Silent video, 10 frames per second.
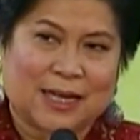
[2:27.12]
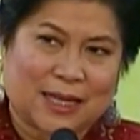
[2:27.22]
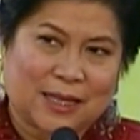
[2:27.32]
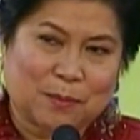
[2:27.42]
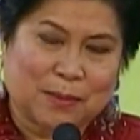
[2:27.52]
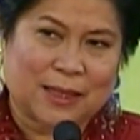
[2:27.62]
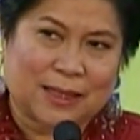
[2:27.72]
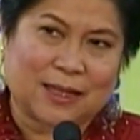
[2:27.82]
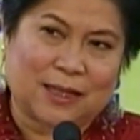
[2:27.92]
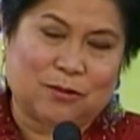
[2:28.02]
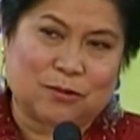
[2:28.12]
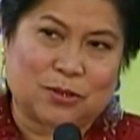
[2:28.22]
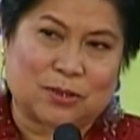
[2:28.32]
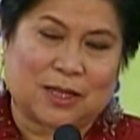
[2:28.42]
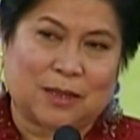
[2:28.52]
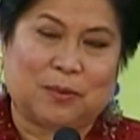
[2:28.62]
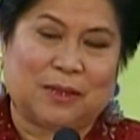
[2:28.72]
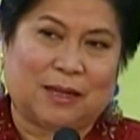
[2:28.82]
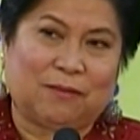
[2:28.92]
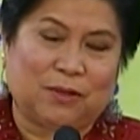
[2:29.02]
Kaya't mahalaga yung sustainable
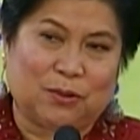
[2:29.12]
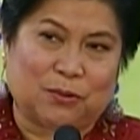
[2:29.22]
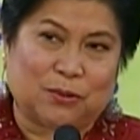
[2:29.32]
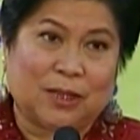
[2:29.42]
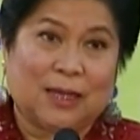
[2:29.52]
livelihood